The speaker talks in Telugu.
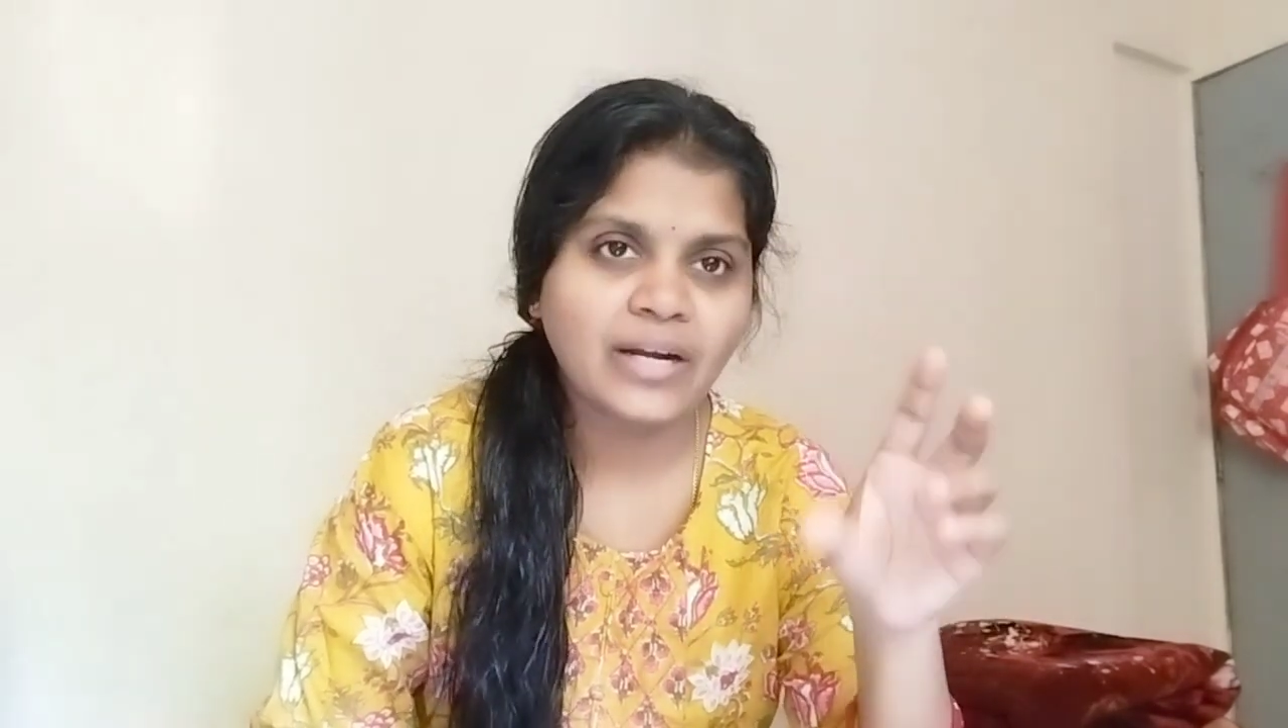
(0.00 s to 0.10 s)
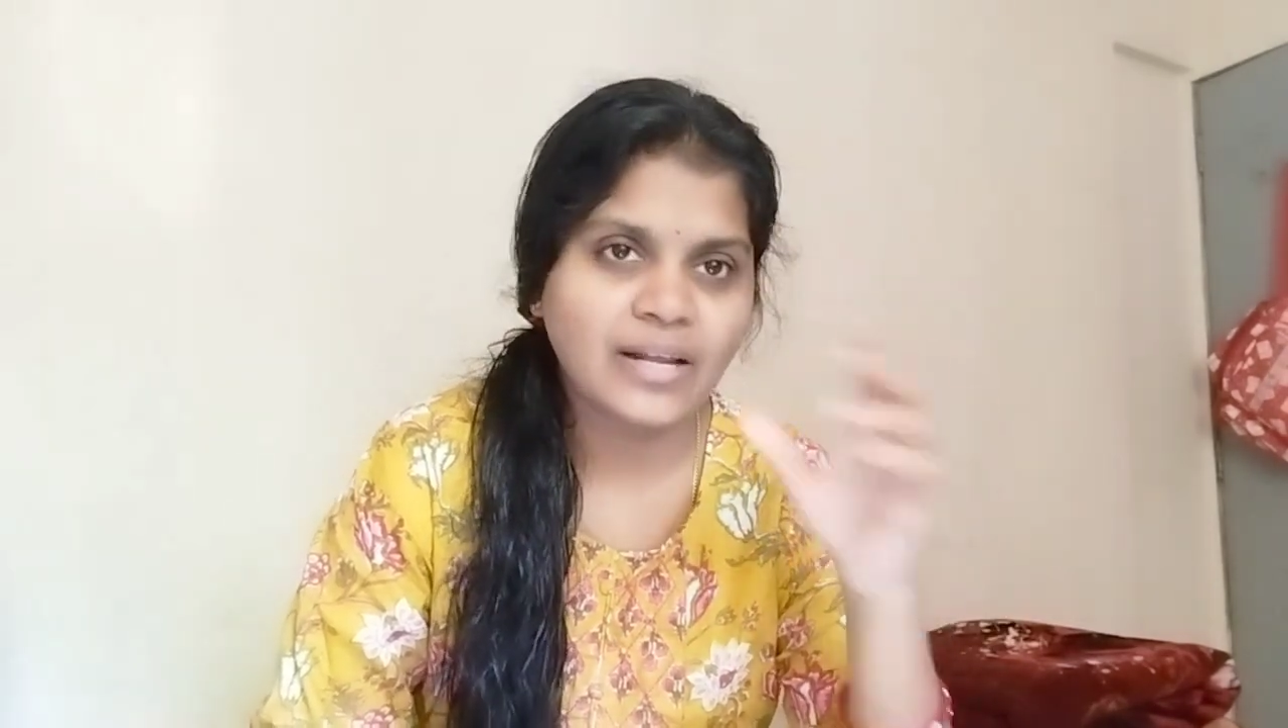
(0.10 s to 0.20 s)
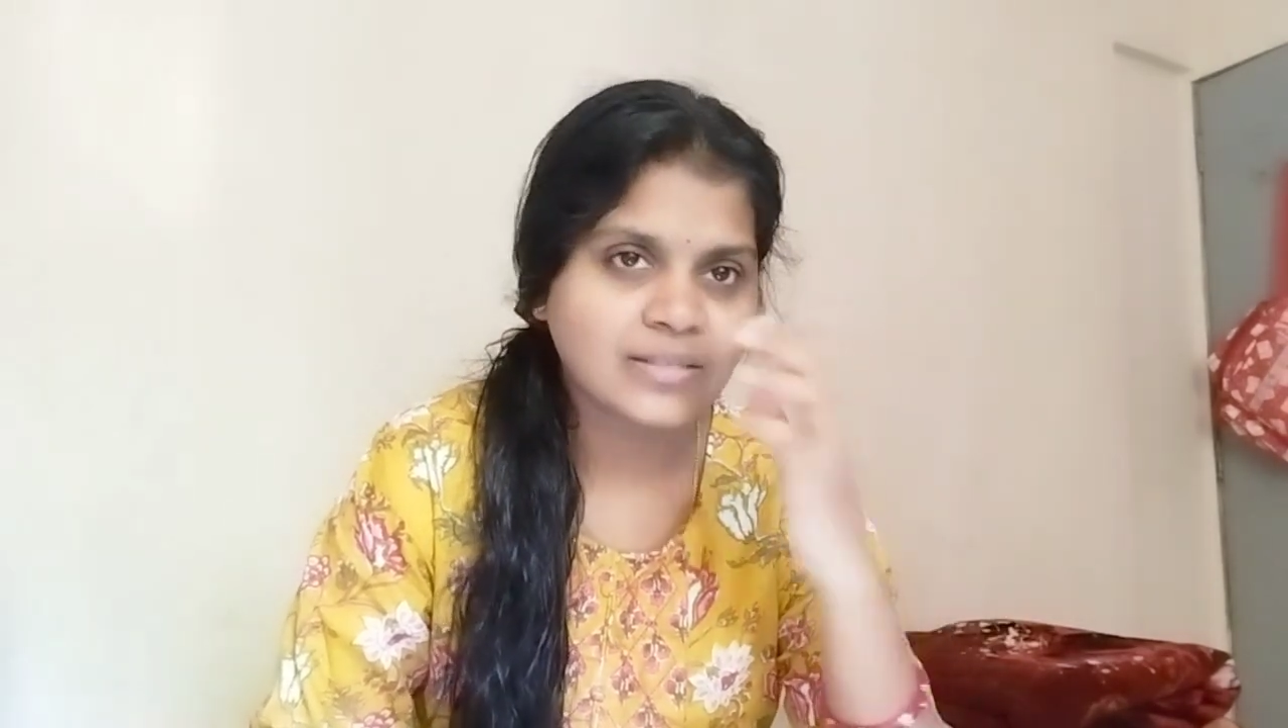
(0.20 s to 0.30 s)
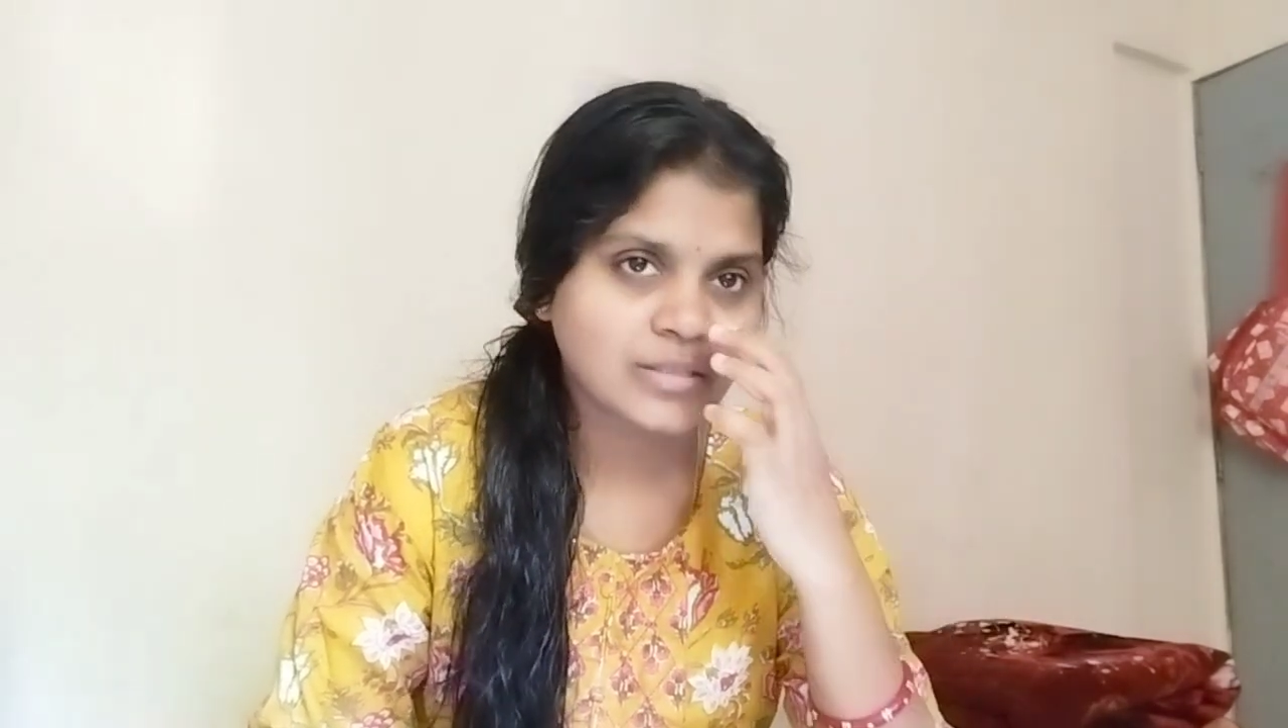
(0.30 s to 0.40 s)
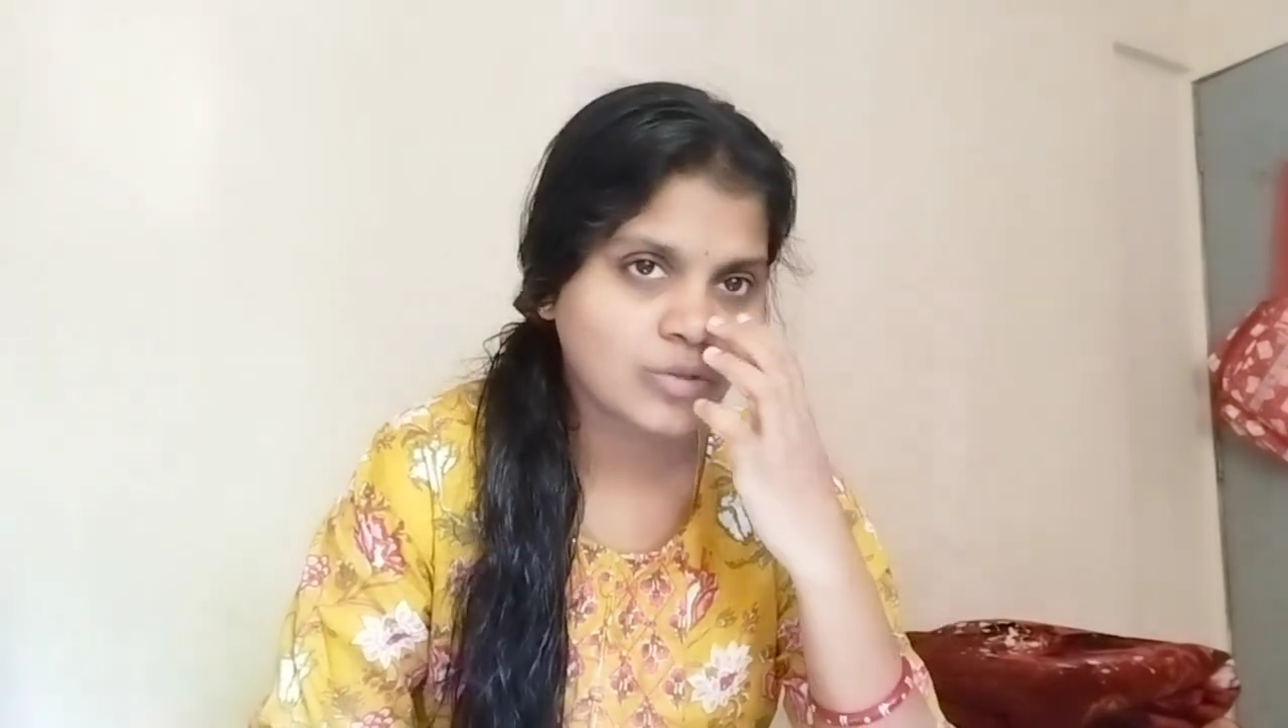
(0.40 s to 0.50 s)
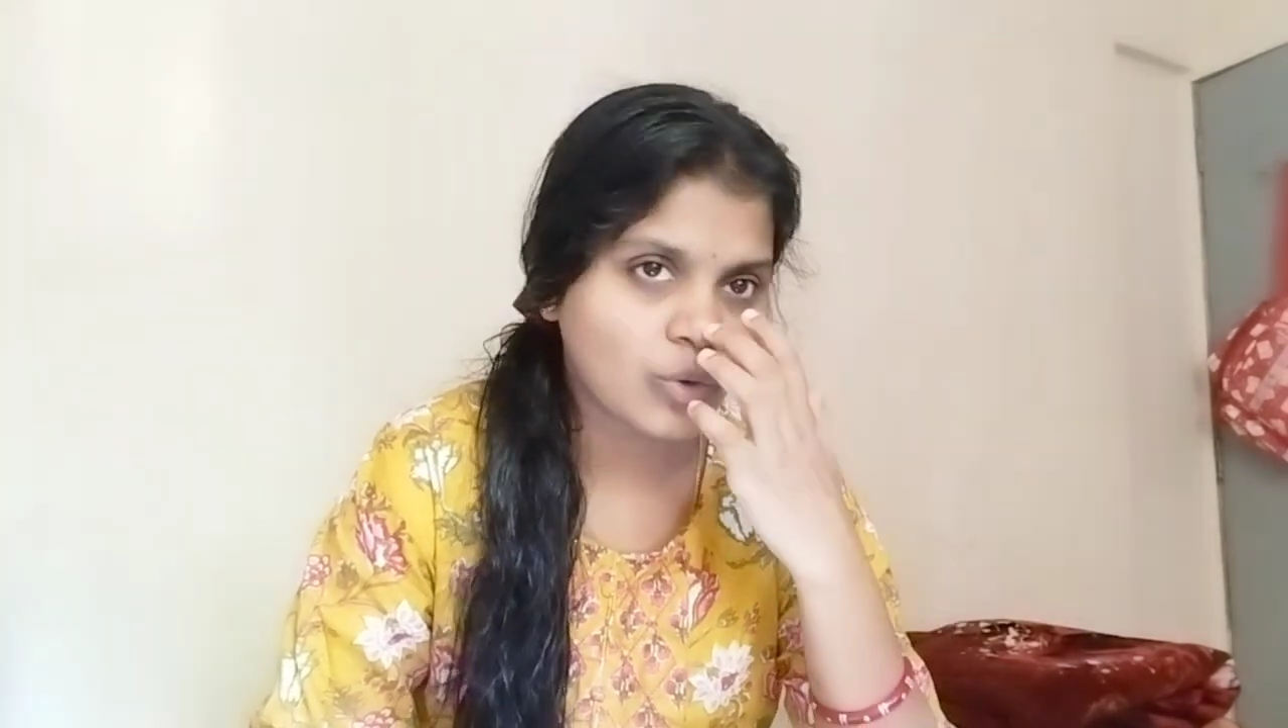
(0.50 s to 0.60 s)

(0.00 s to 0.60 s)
గ్లాసెస్